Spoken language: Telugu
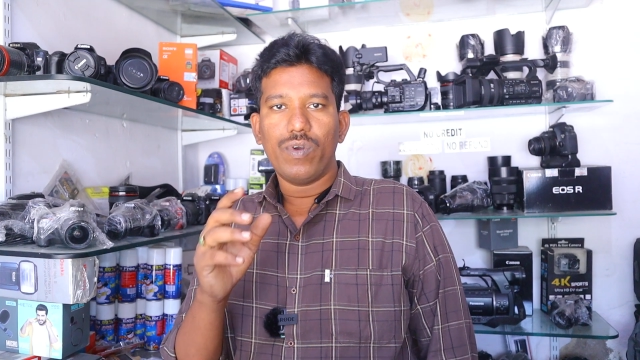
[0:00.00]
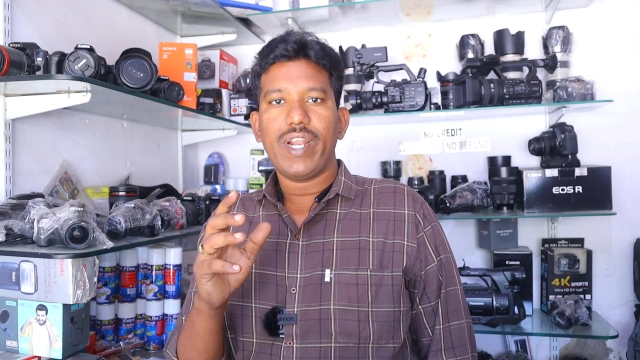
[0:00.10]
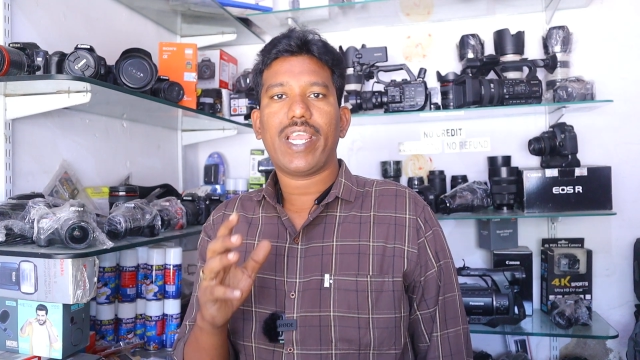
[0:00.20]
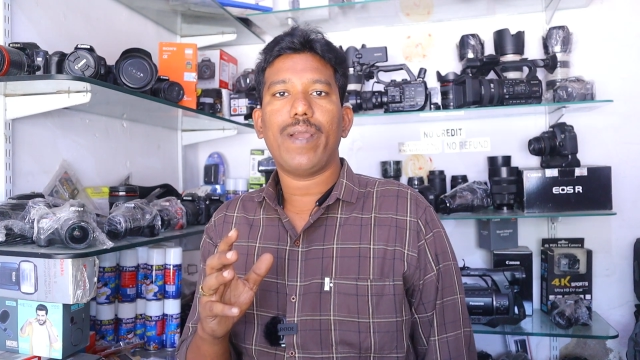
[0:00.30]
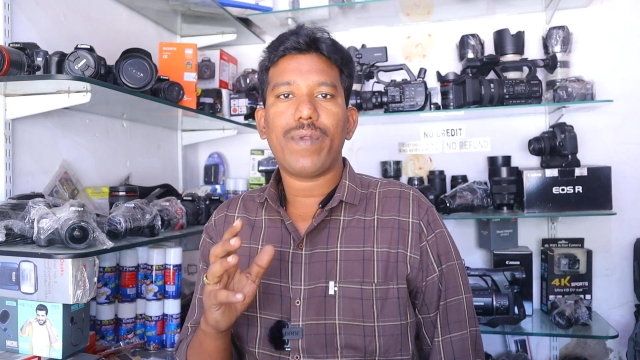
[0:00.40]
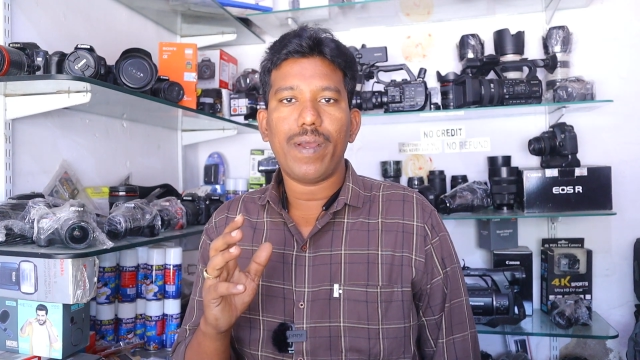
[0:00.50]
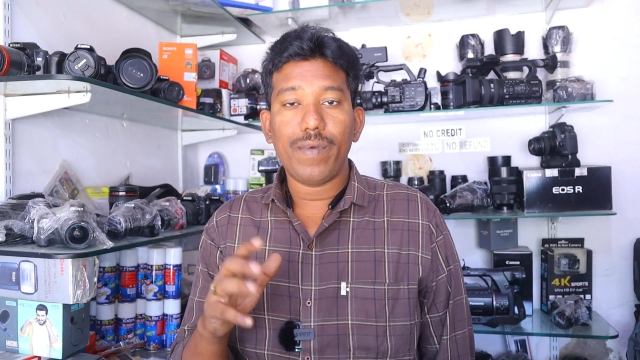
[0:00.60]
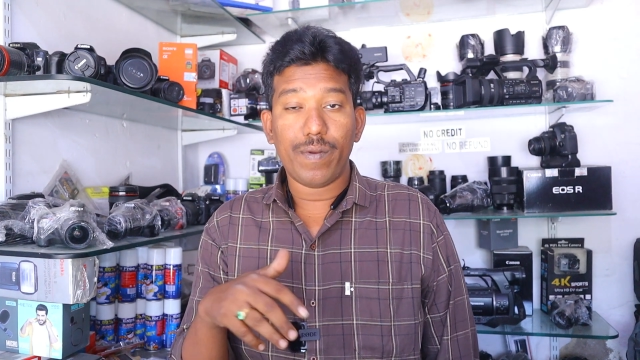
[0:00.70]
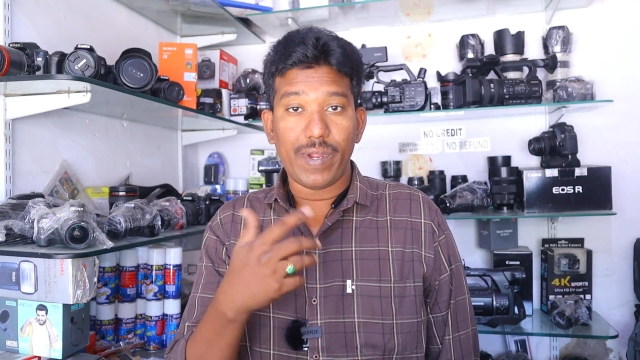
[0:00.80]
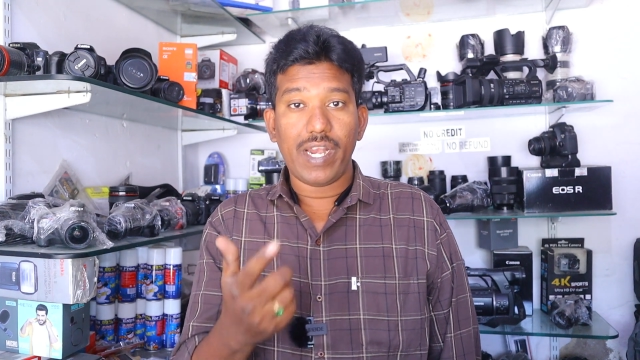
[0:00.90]
ఉండే కెమెరా
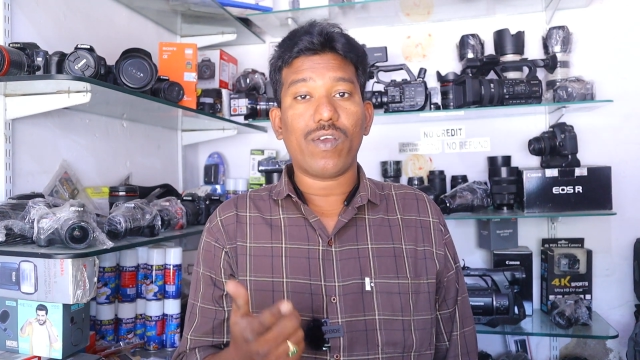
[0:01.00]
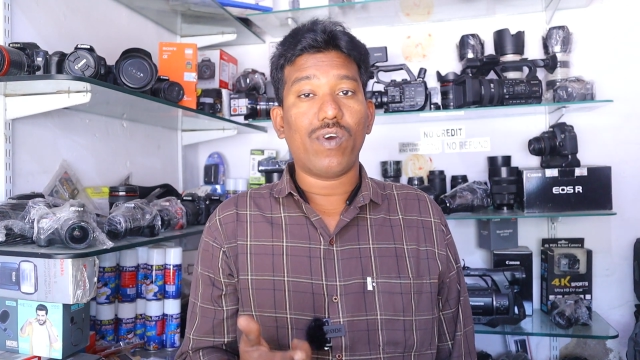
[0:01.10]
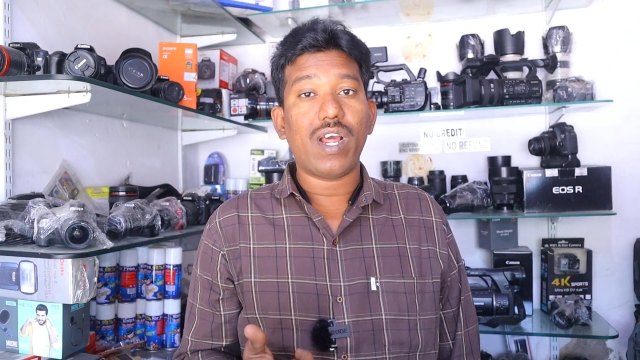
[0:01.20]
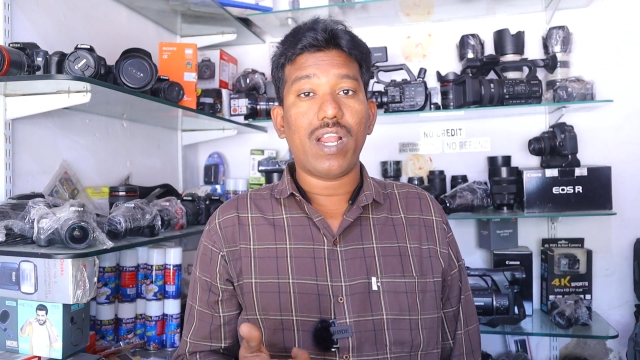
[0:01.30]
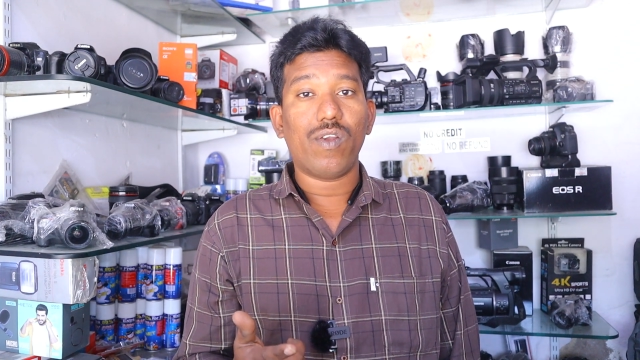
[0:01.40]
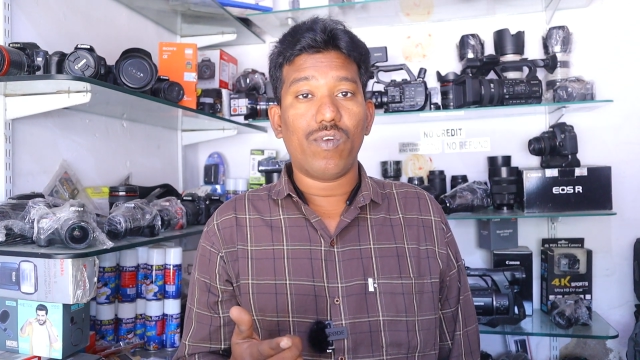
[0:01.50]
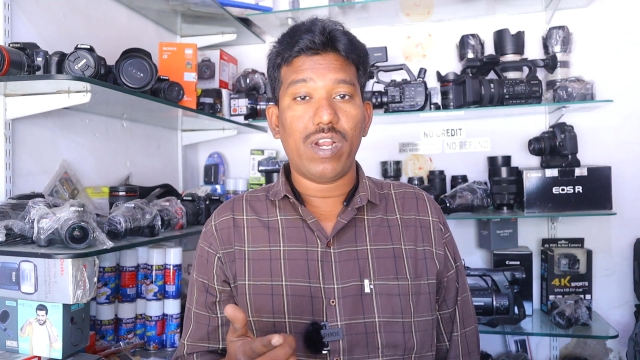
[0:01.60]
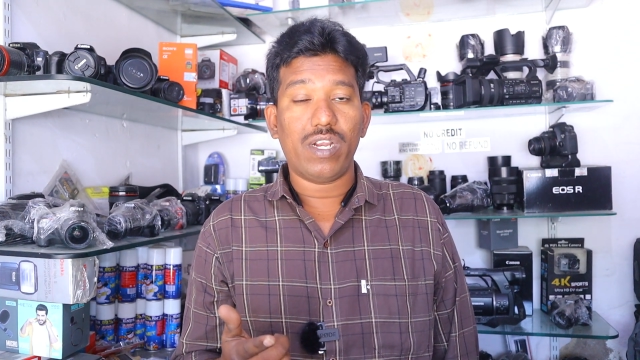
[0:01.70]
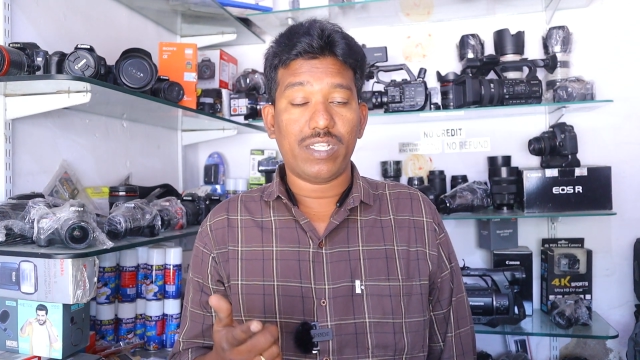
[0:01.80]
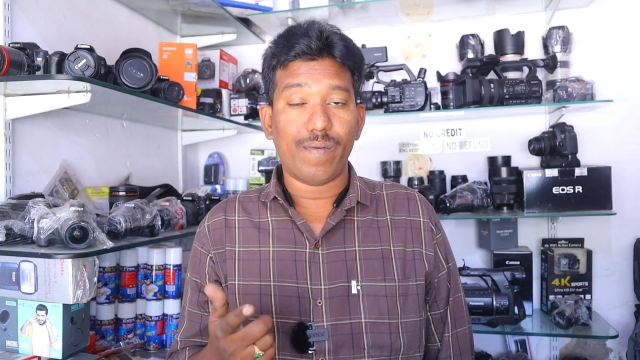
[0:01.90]
మీరు మళ్ళీ
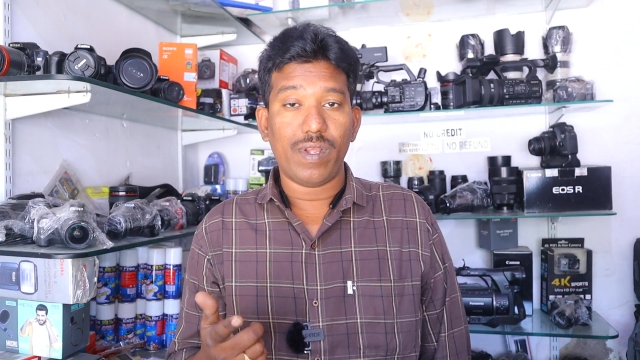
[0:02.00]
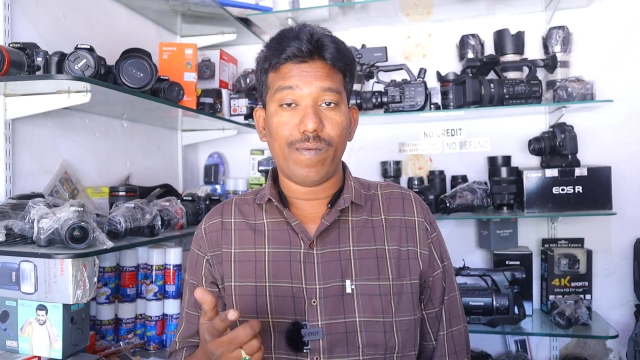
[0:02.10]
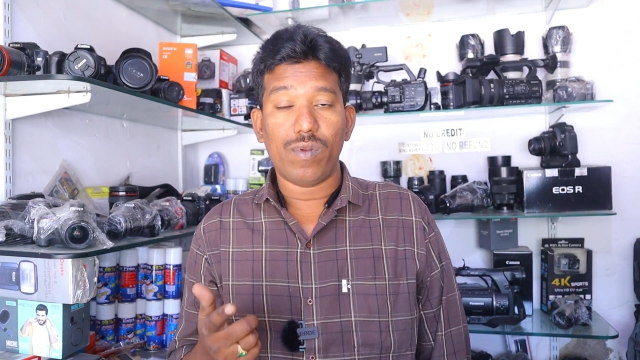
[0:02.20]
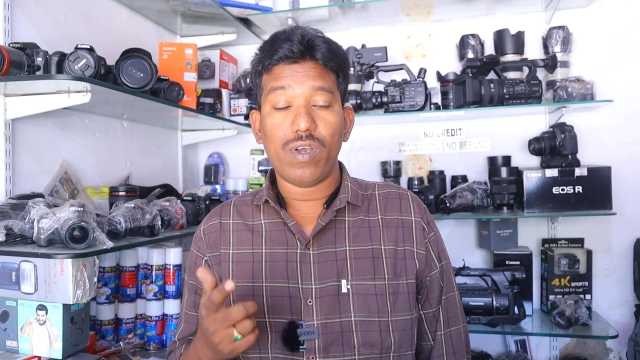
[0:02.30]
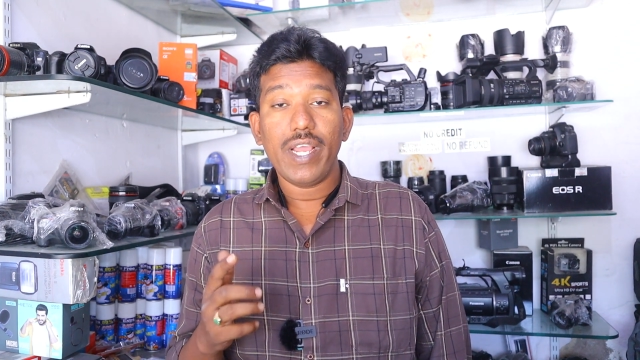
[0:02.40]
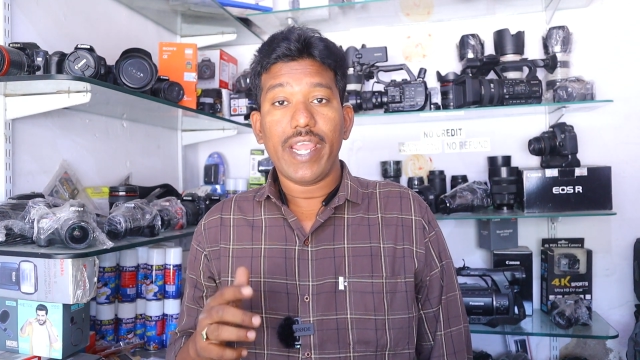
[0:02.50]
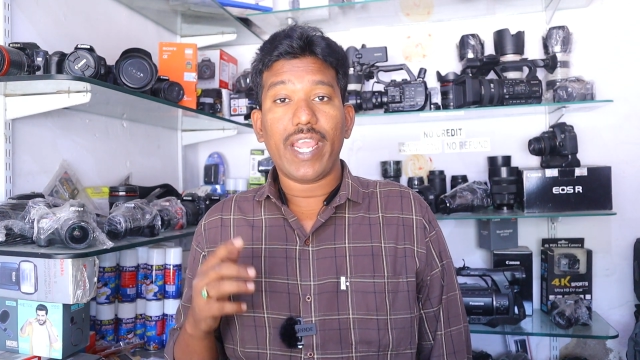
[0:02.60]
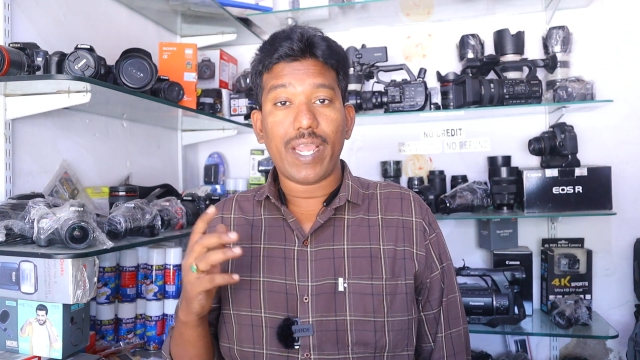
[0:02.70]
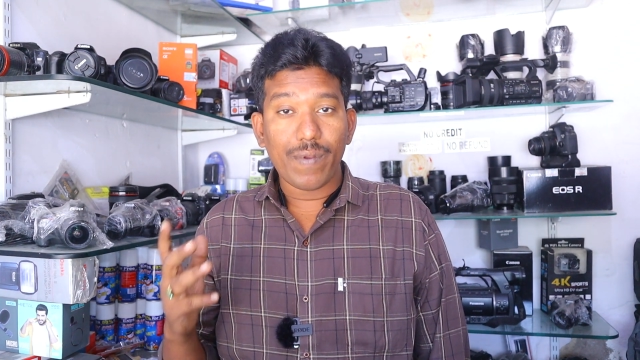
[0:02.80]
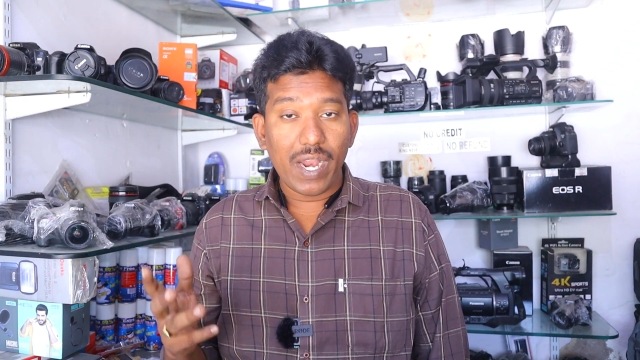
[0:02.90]
కొనాలనుకునే సమయంలో
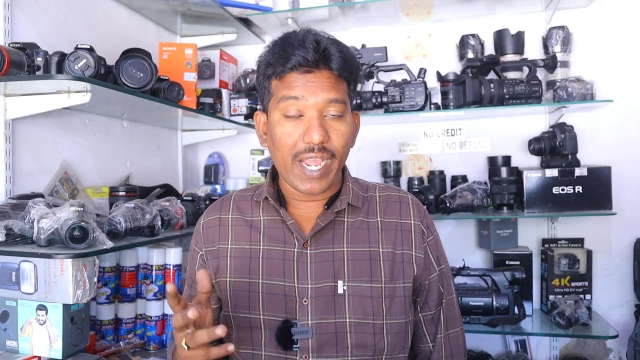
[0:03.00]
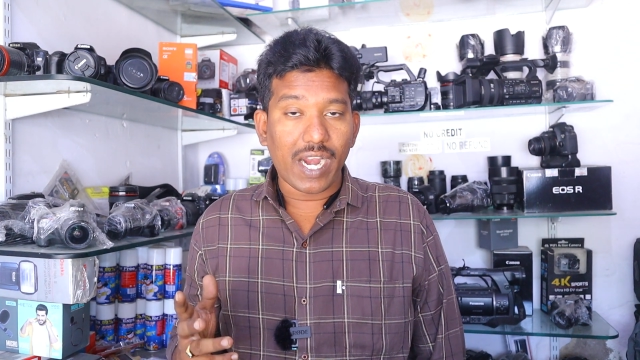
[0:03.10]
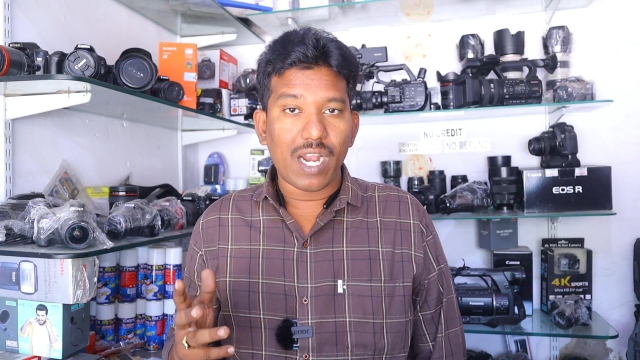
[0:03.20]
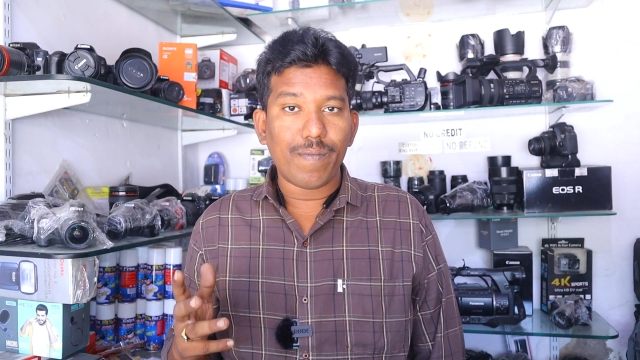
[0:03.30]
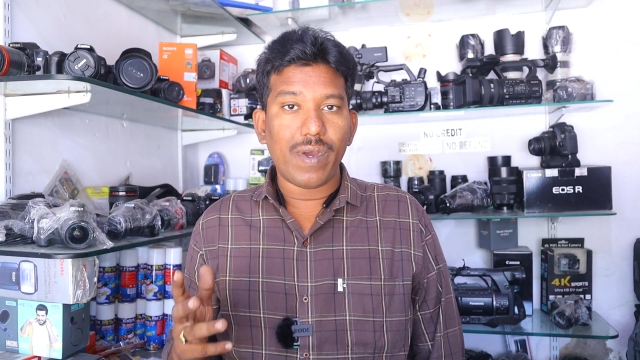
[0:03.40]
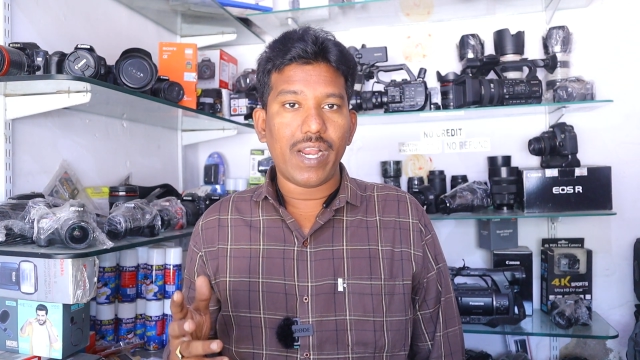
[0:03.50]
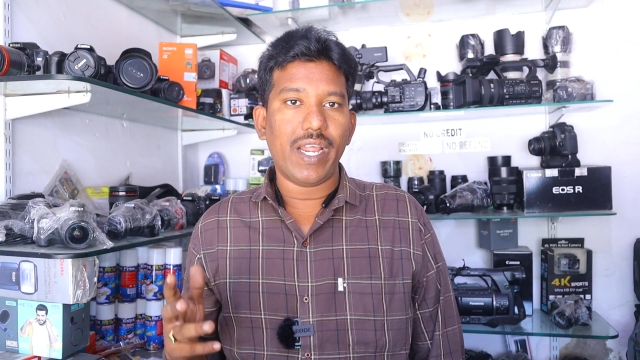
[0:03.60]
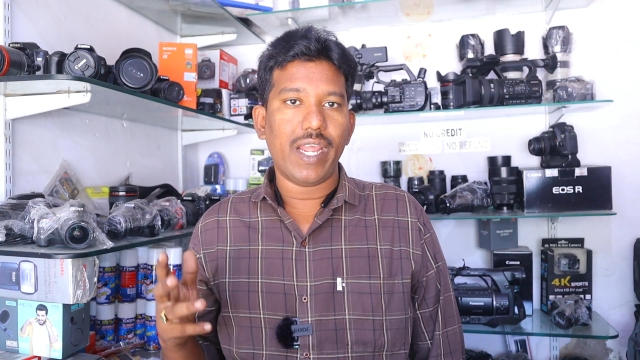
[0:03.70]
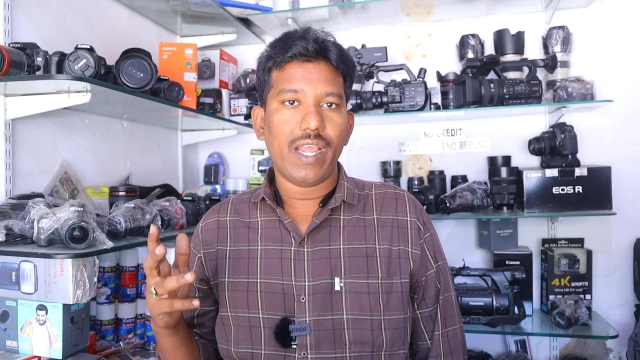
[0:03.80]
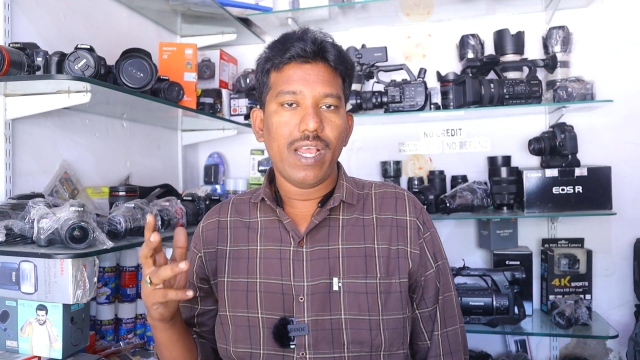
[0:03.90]
ఈ కెమెరాలు ఎక్కడ అమ్మాలి